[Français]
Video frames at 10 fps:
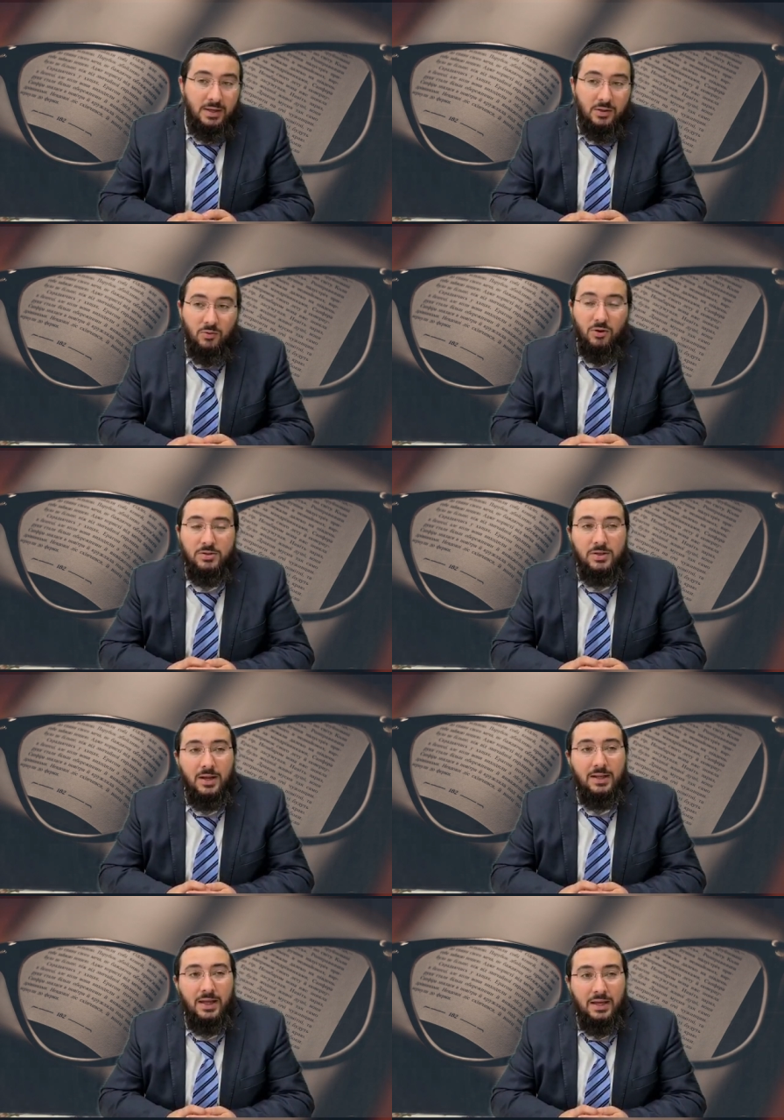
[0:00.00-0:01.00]
Donc lorsque
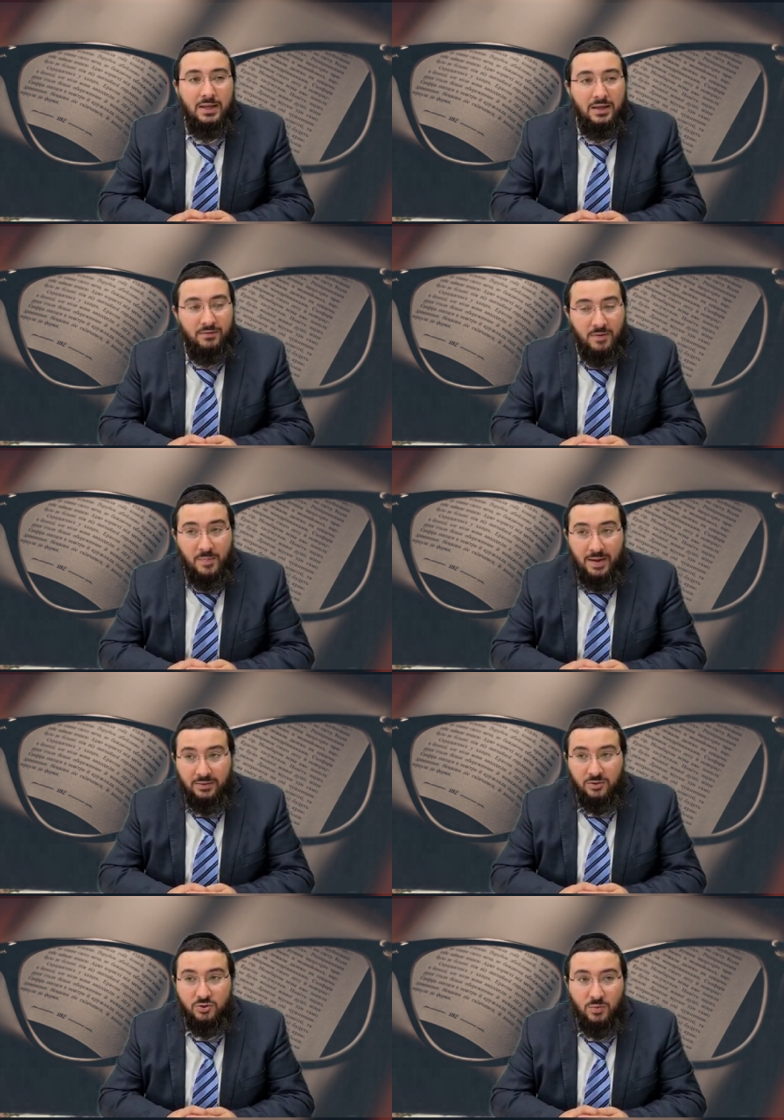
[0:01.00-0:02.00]
quelqu'un ne fait pas
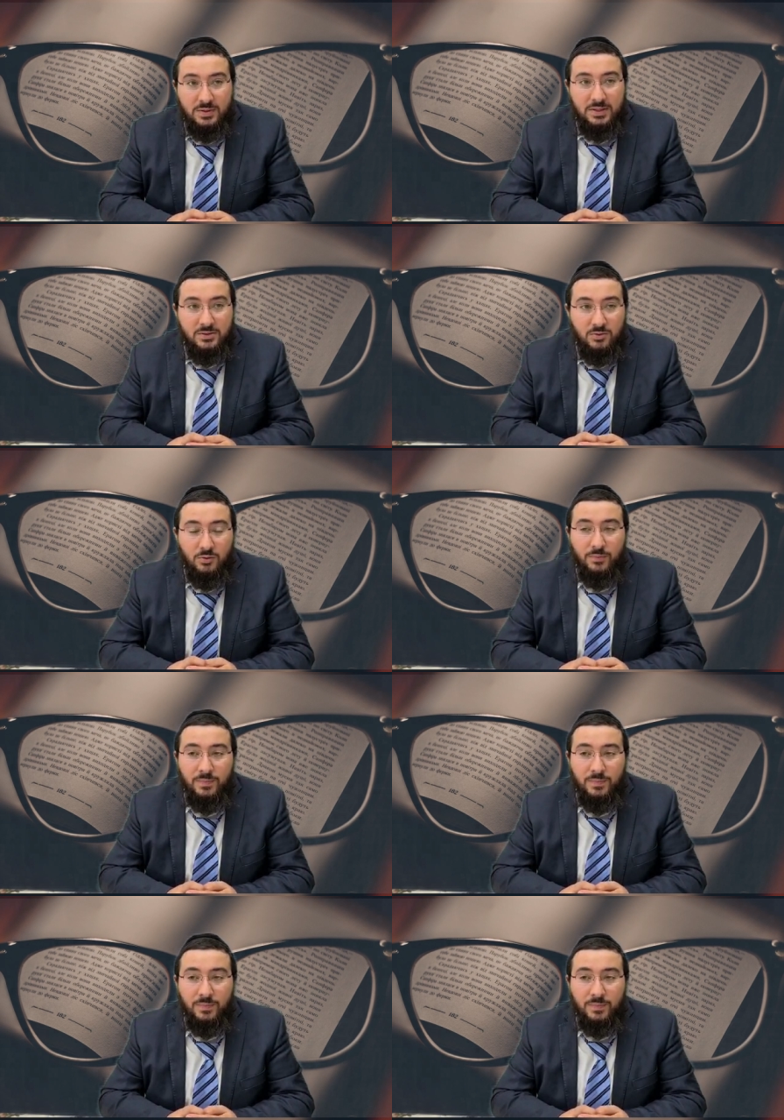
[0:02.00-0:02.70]
attention à ses yeux,